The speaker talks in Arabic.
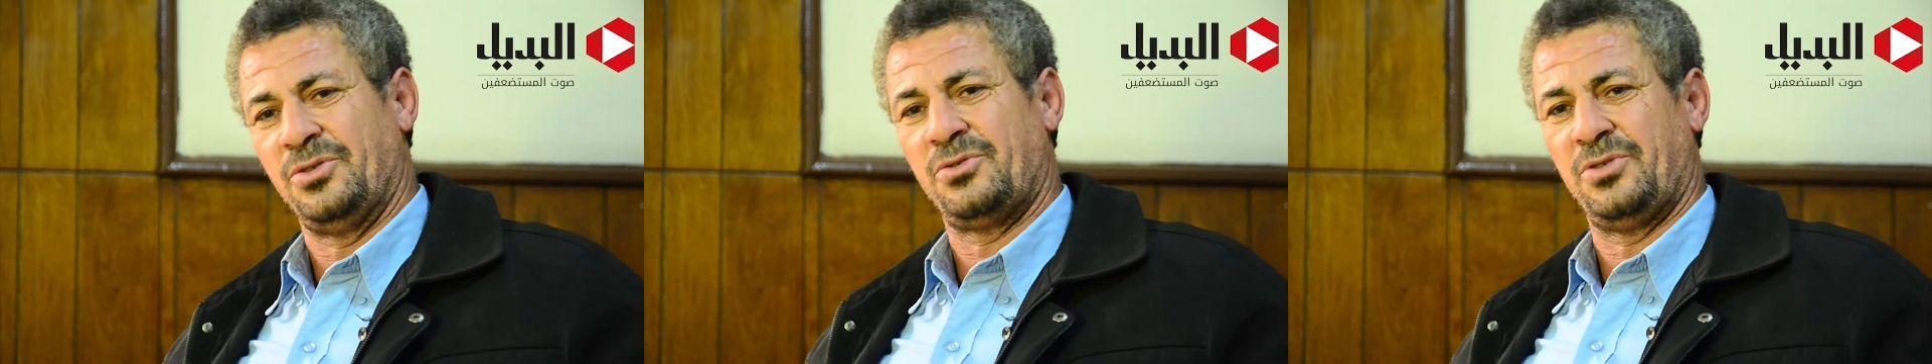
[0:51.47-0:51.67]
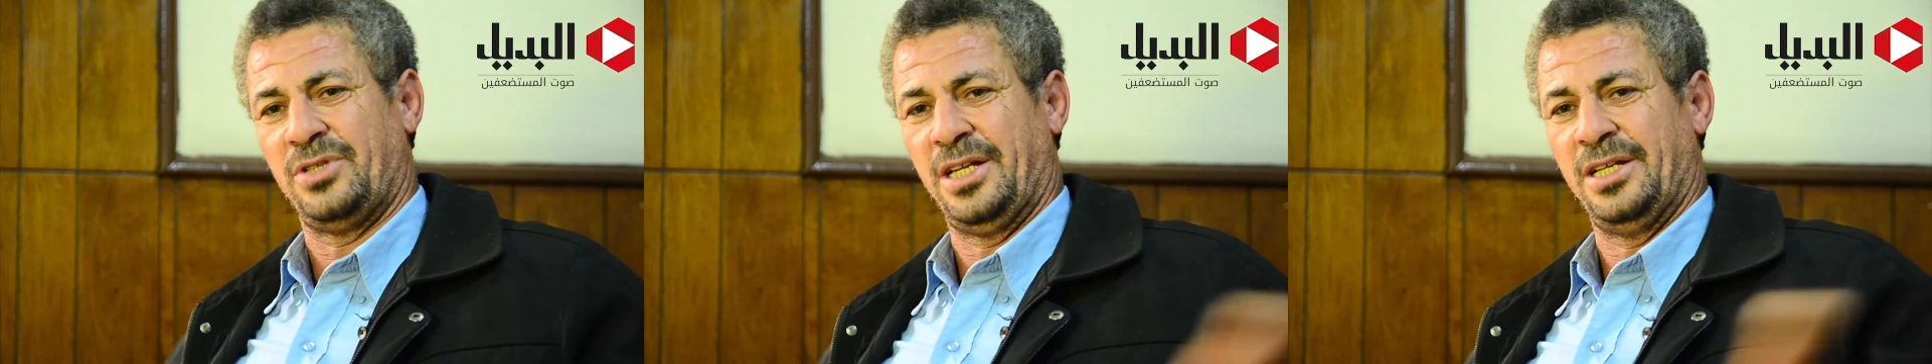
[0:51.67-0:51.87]

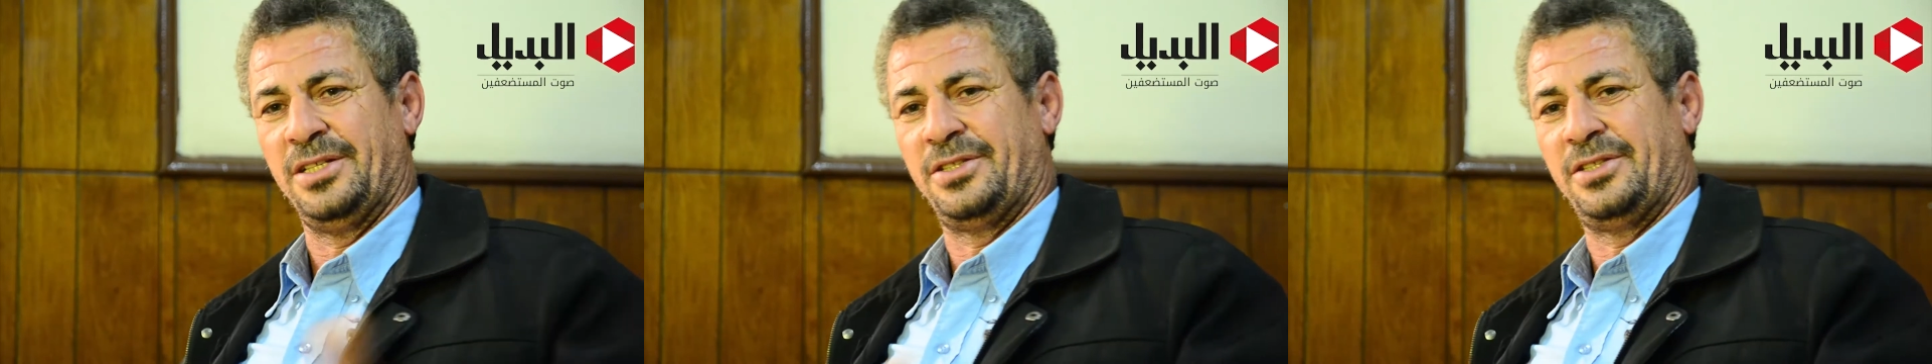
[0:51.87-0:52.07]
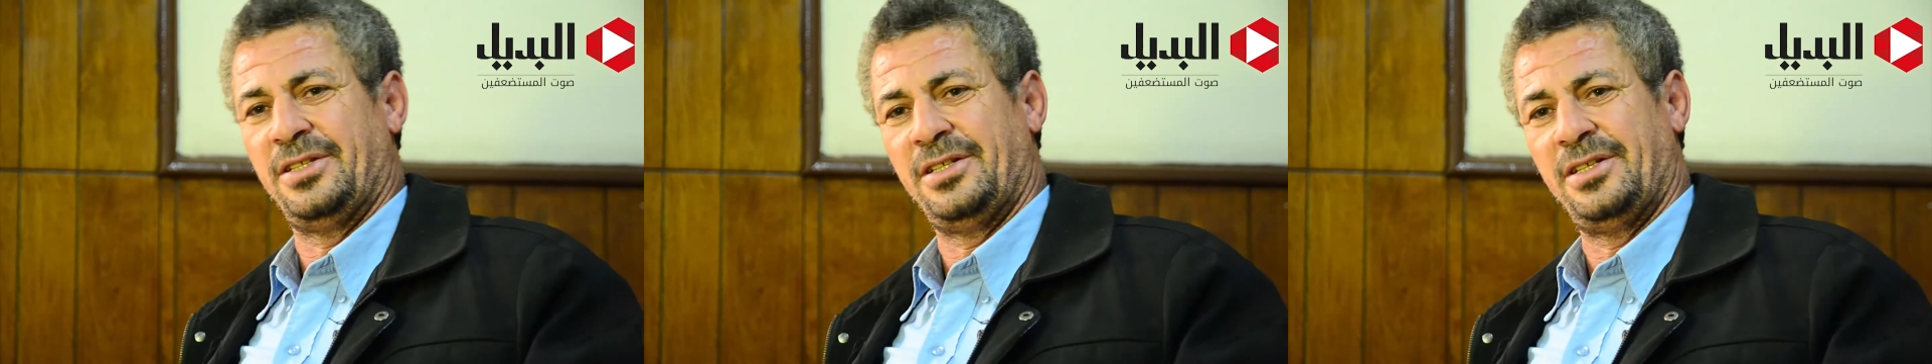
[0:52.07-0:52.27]
يقعد على
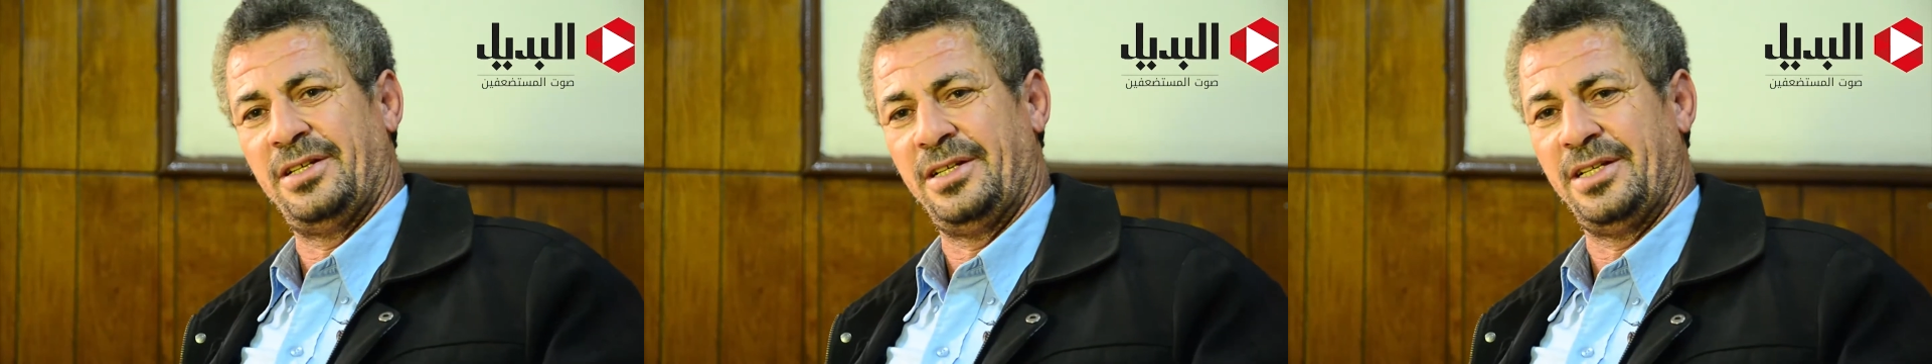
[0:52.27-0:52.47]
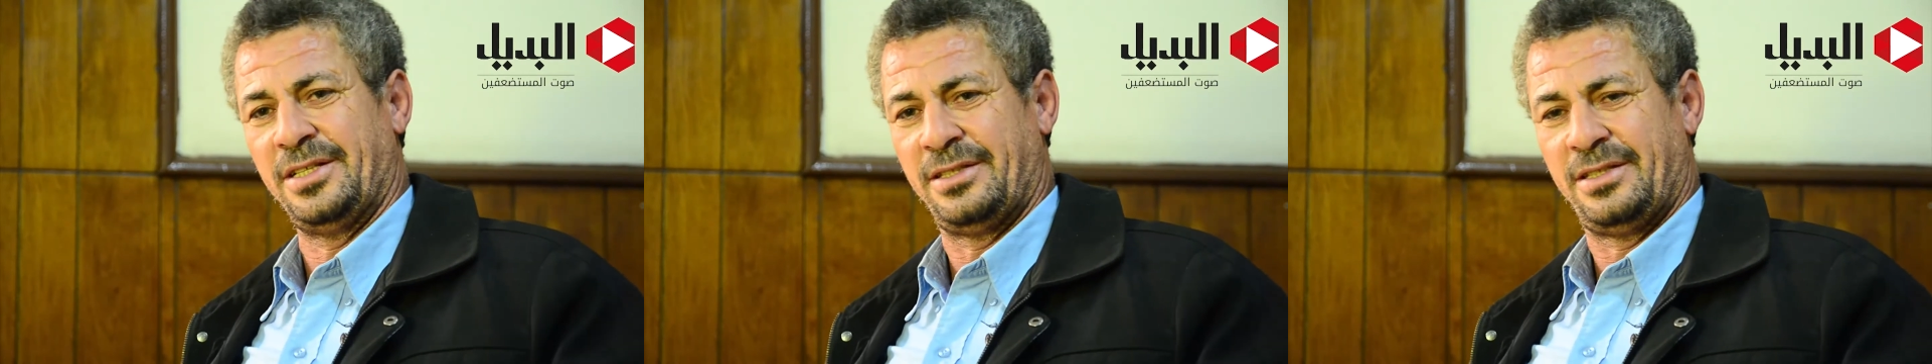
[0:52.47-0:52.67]

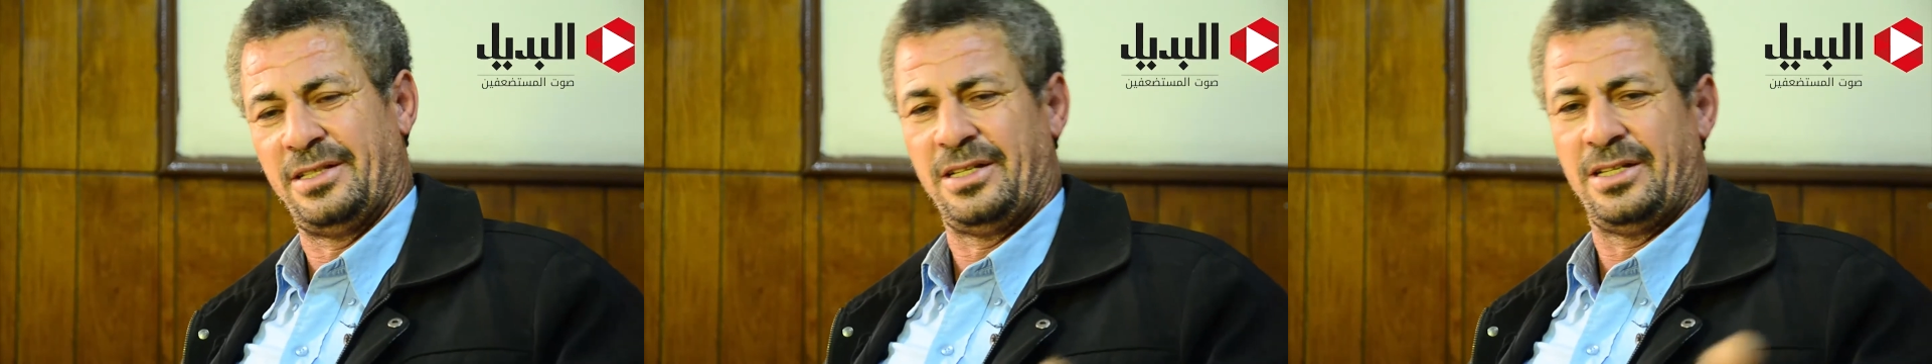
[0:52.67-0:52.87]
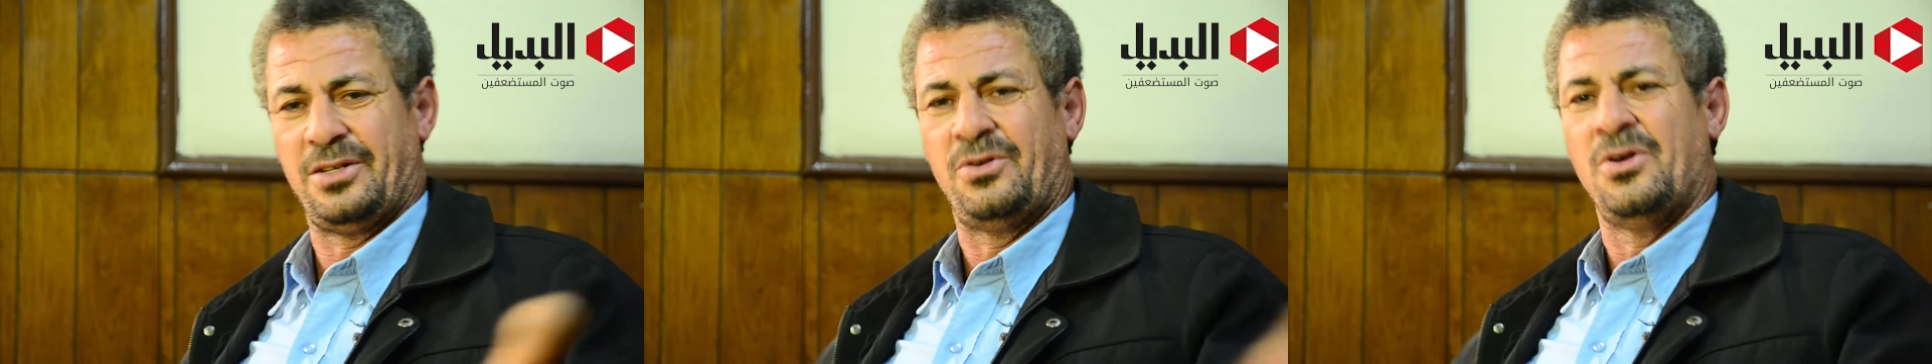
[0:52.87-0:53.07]

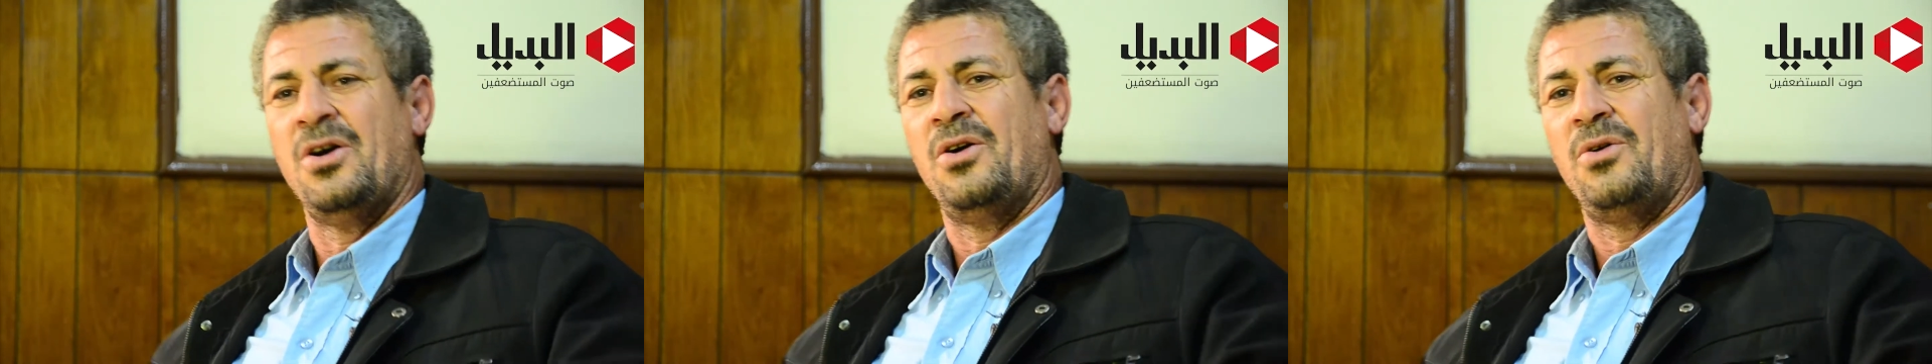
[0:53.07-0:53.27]
اليدية